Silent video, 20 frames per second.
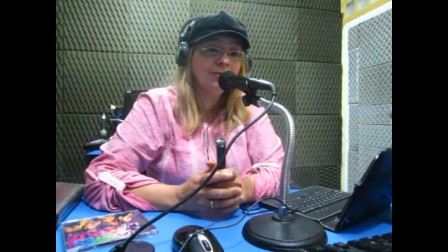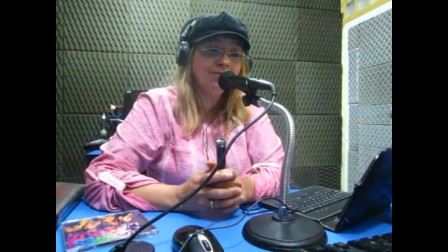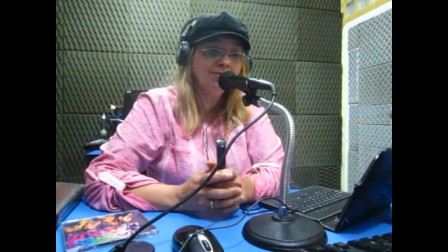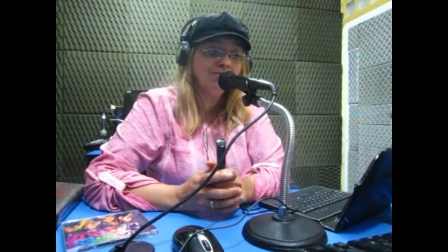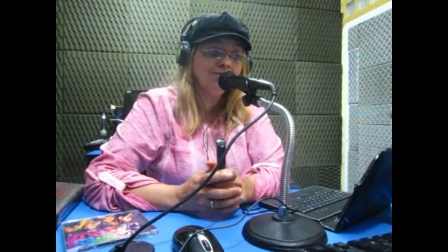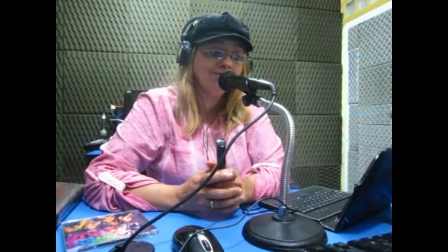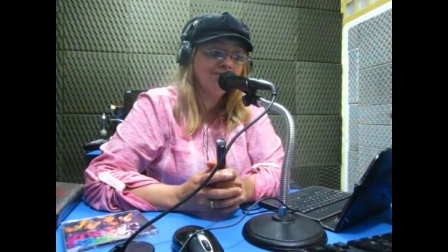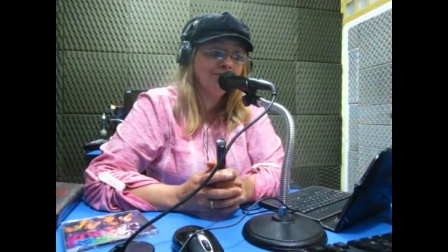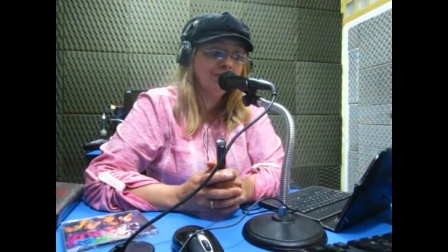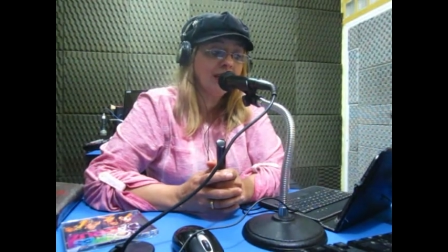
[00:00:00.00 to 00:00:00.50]

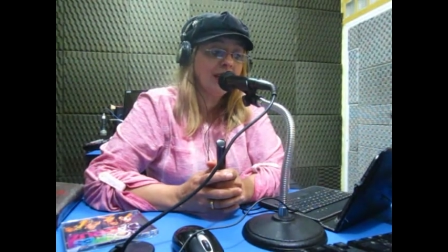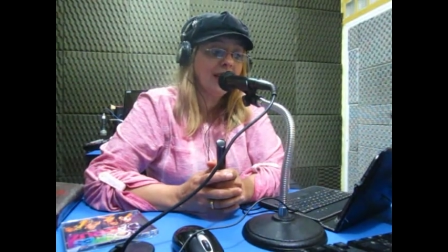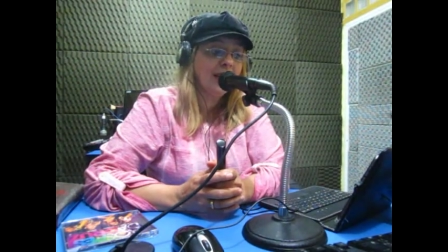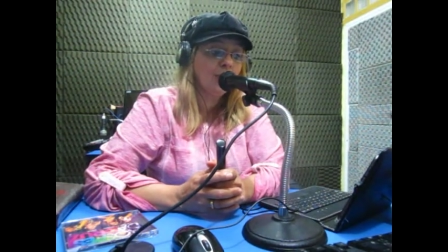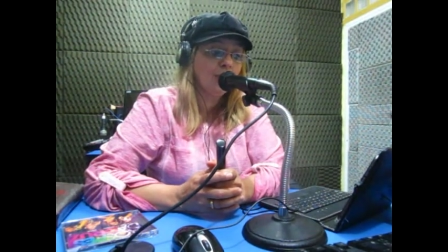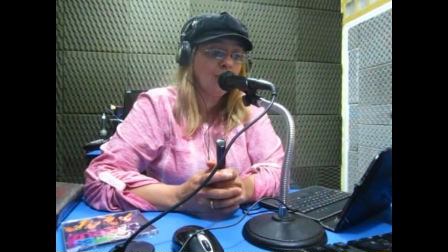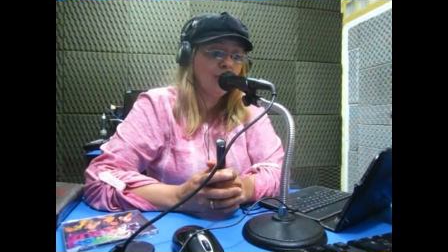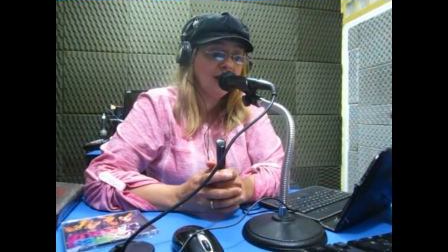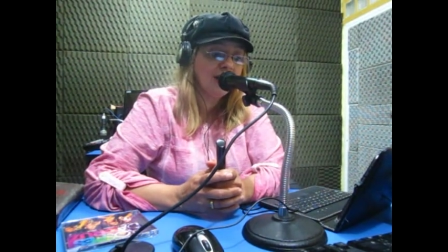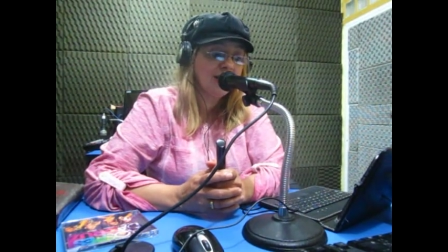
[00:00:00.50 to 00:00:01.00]
Hum,
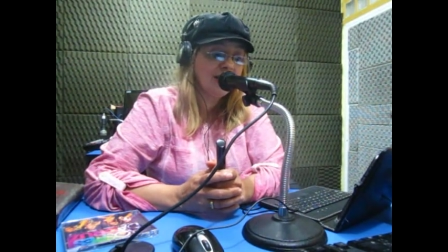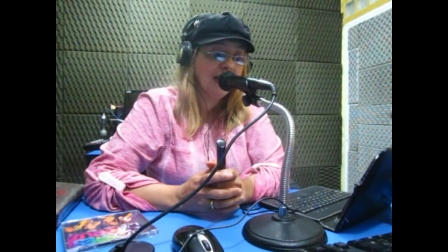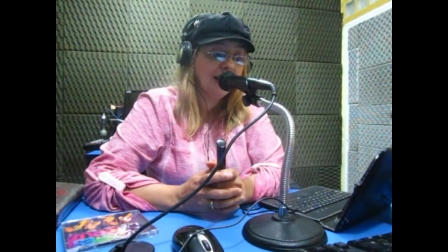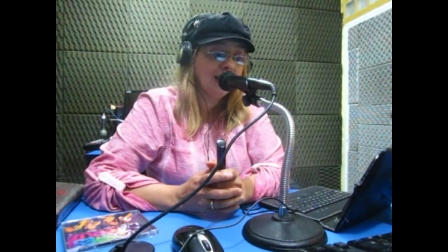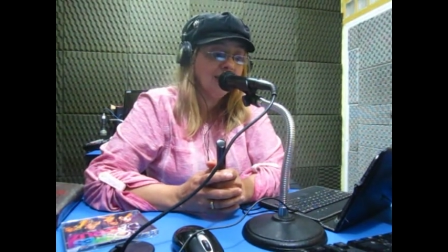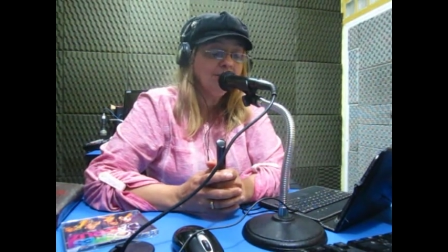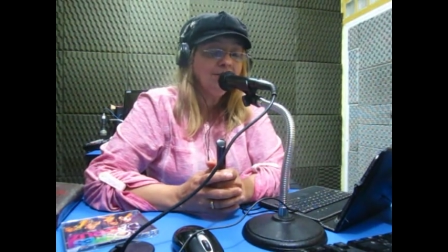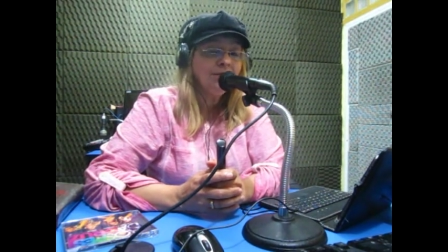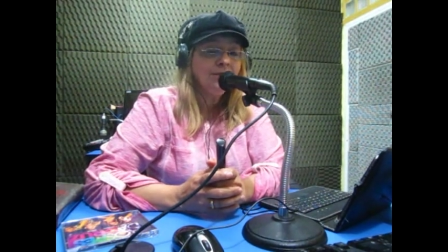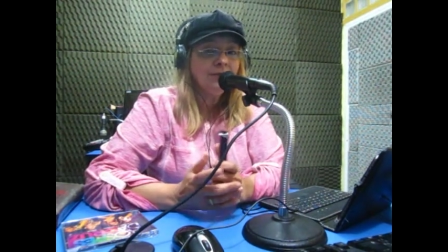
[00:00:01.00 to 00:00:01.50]
que coisa,
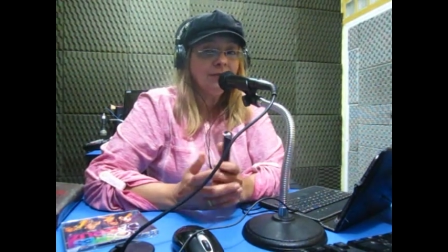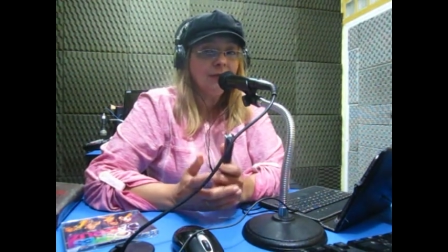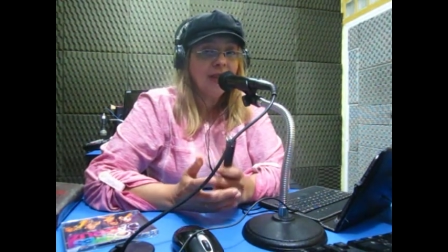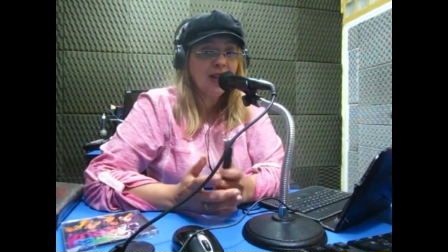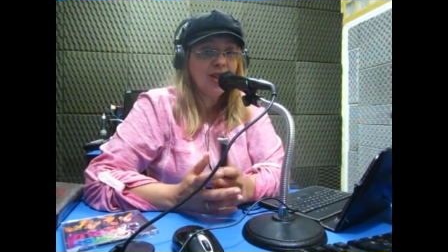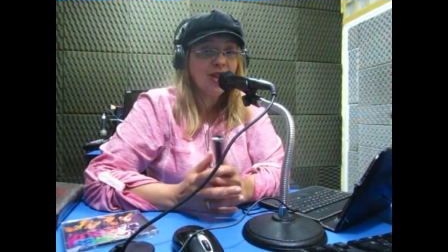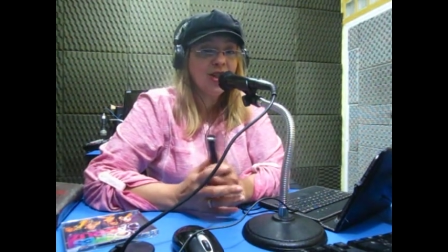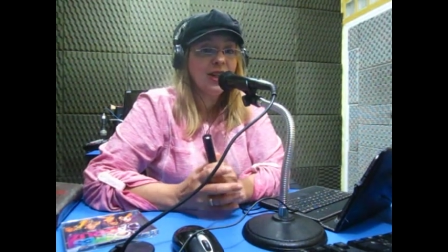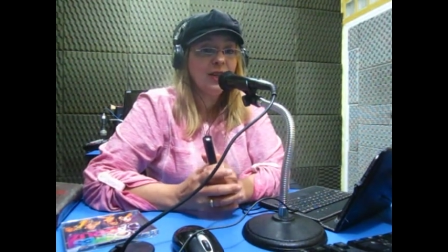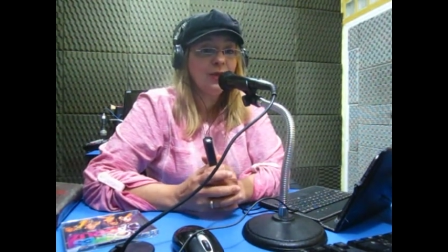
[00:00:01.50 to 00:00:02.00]
hein?
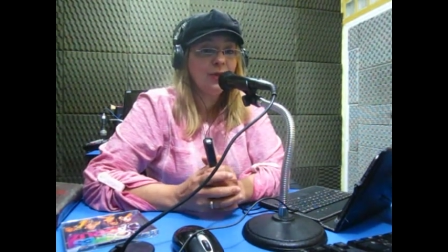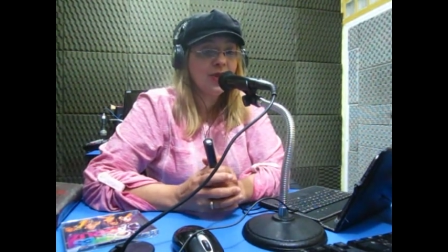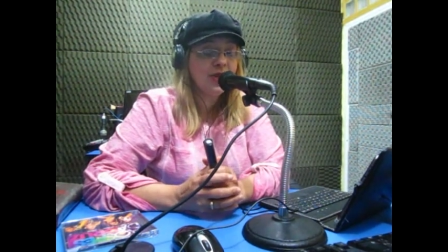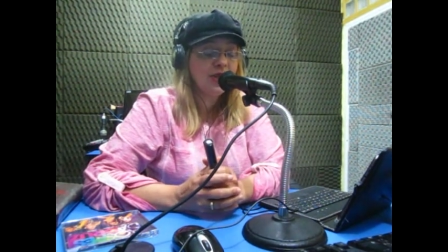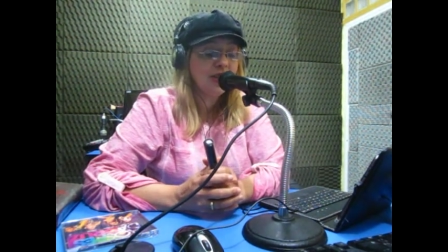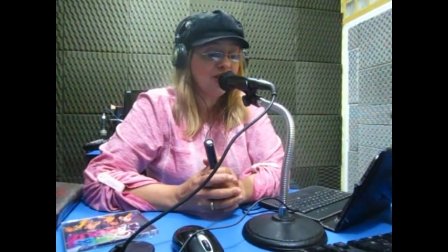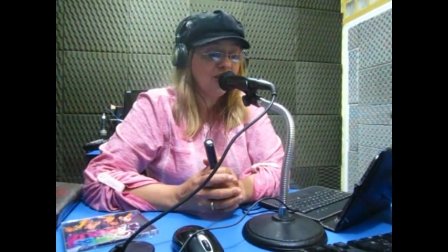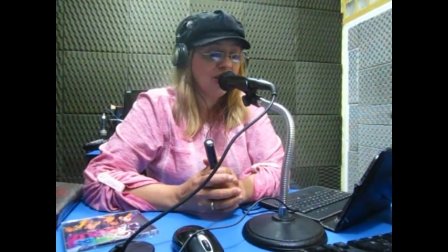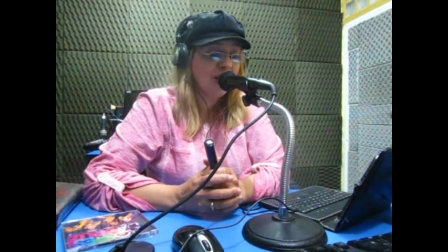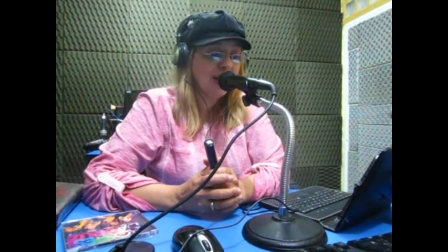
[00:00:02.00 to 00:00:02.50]
Imagina
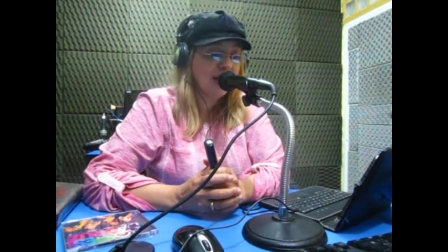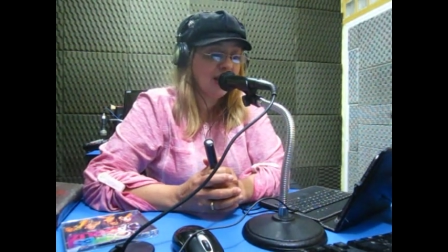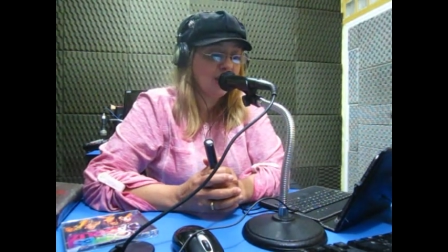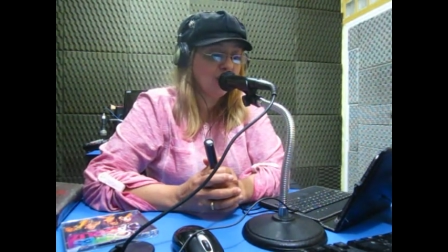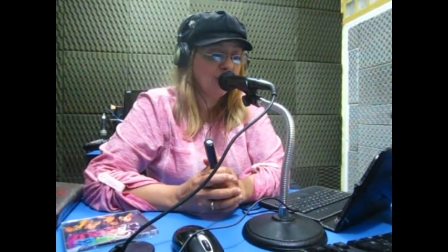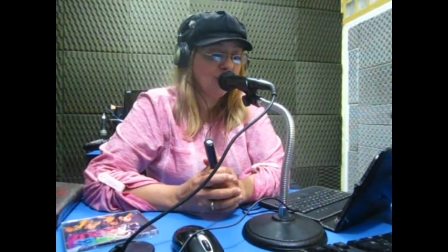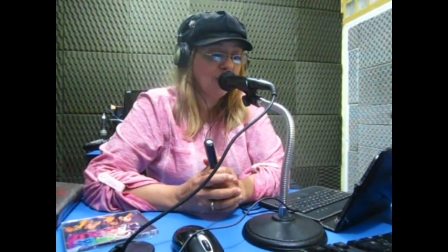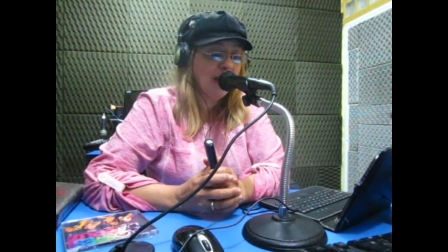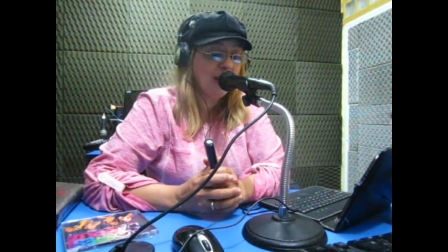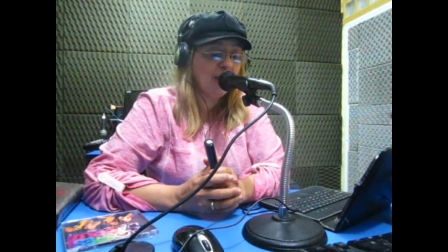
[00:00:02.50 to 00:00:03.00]
você chegar
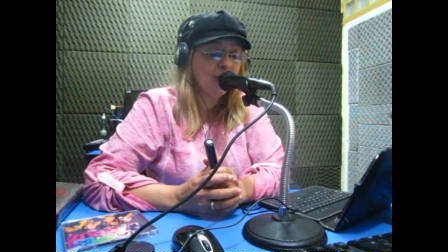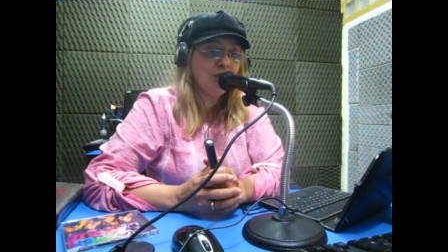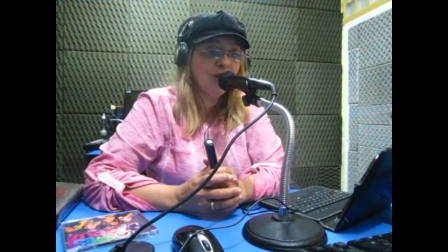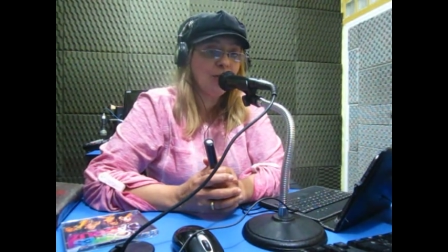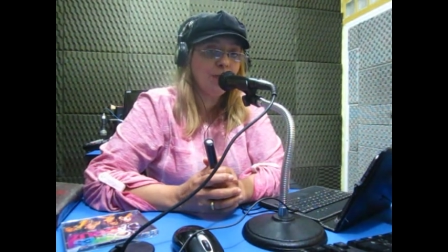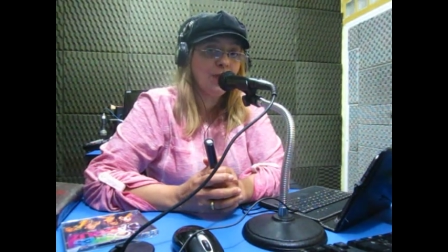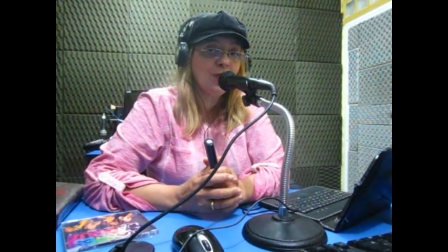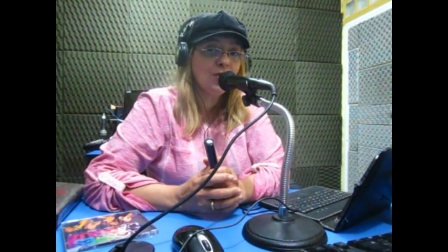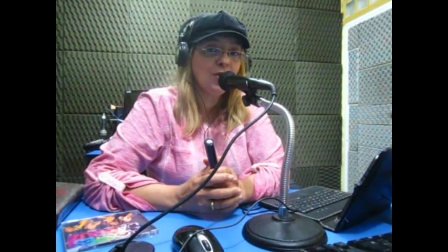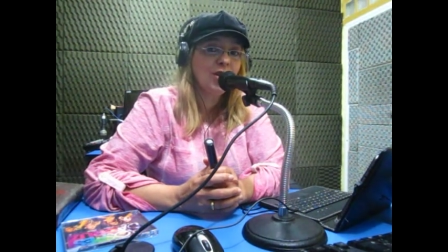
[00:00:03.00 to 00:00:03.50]
num lugar onde
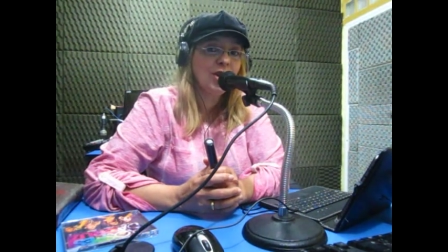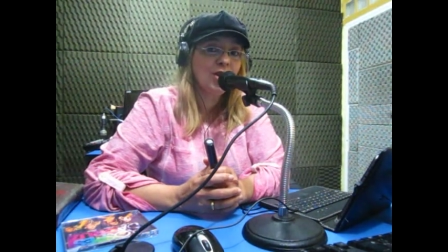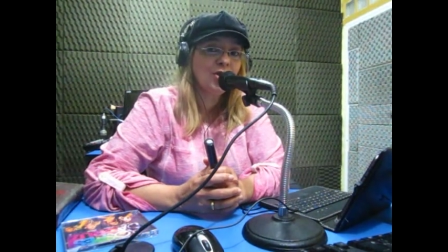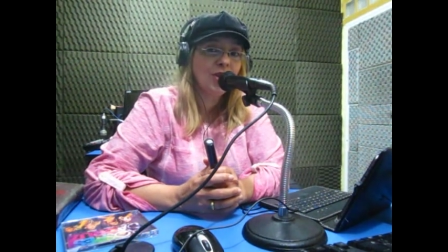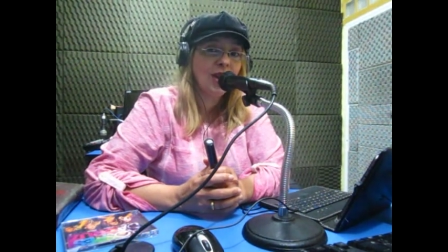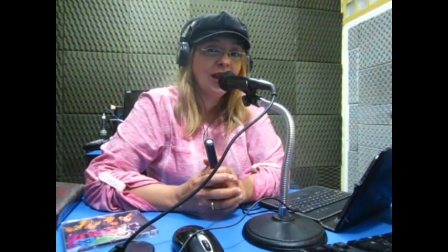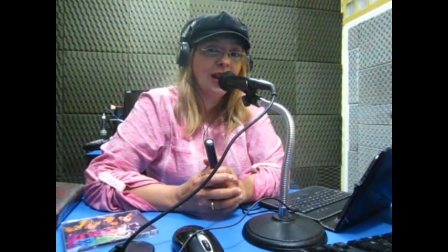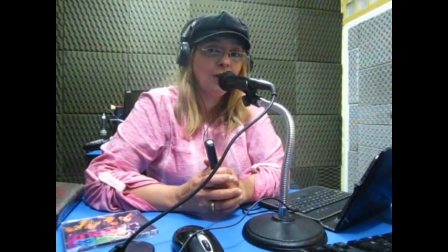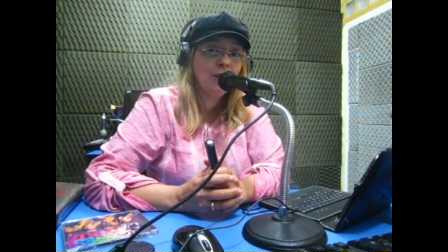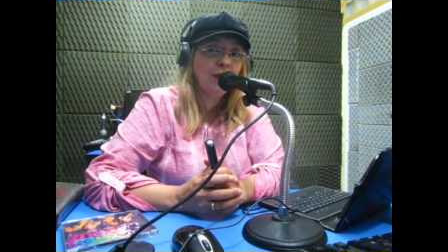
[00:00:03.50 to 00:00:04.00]
a pessoa já
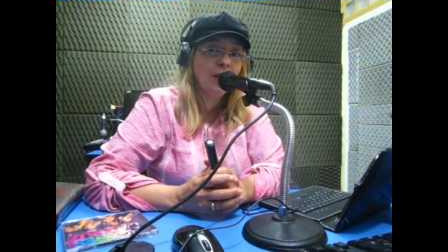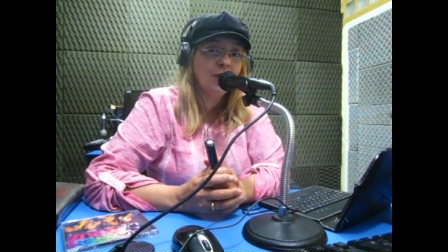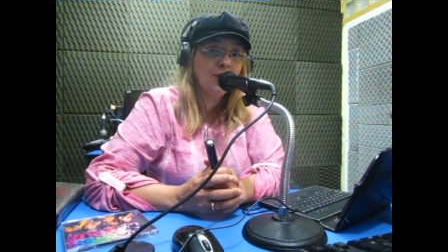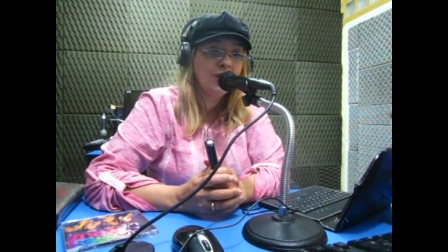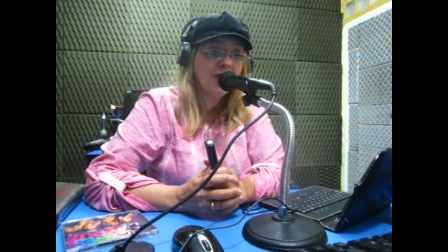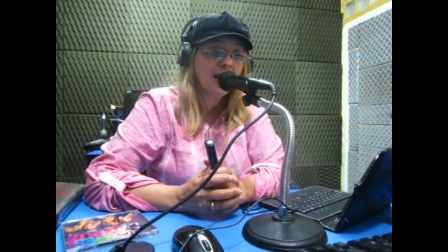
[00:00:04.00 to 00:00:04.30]
te olha feio.